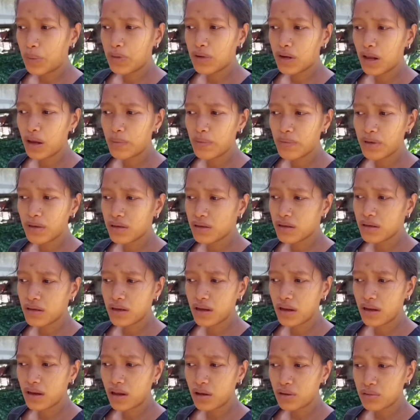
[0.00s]
po namin
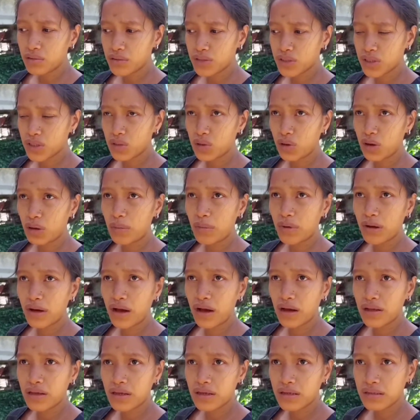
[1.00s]
kilala kung sino
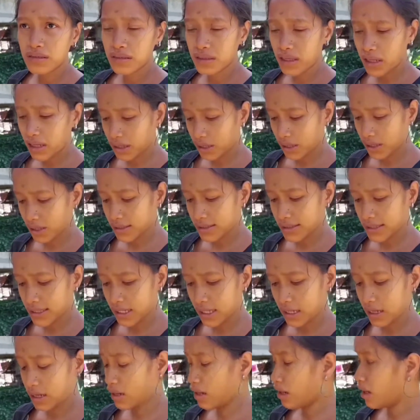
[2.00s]
kamag-anak niya eh. Kasi
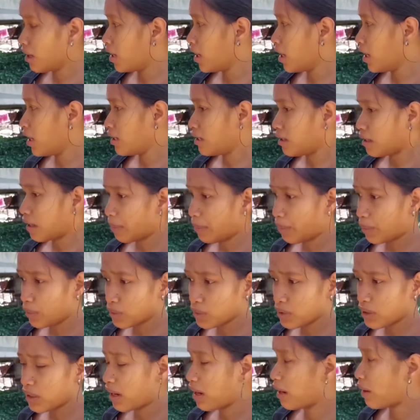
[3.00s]
napunta
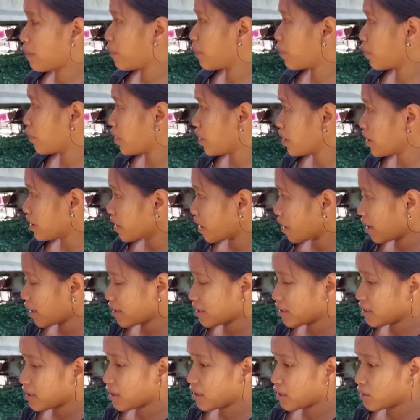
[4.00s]
lang po yun dahil
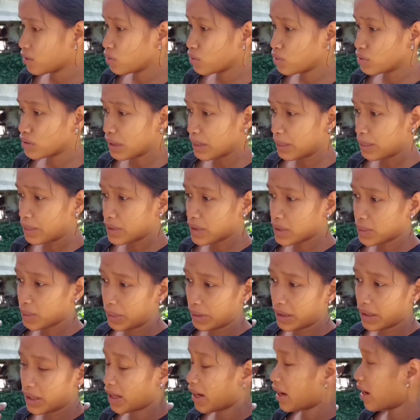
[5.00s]
dito tapos
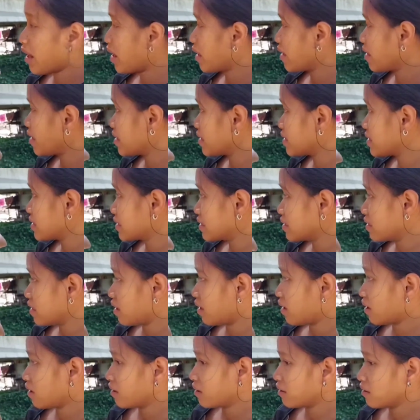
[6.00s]
pinalayas niya.
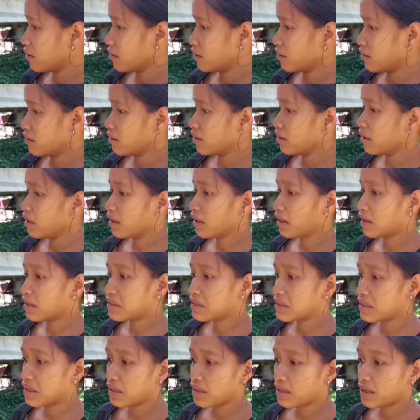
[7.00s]
Kasi
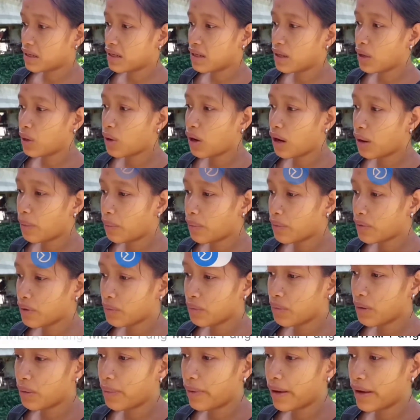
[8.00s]
hindi daw nga po
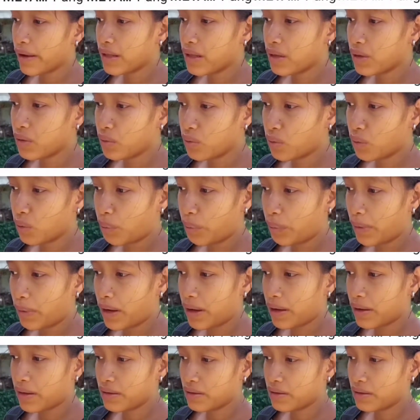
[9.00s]
nagbabay ng iba.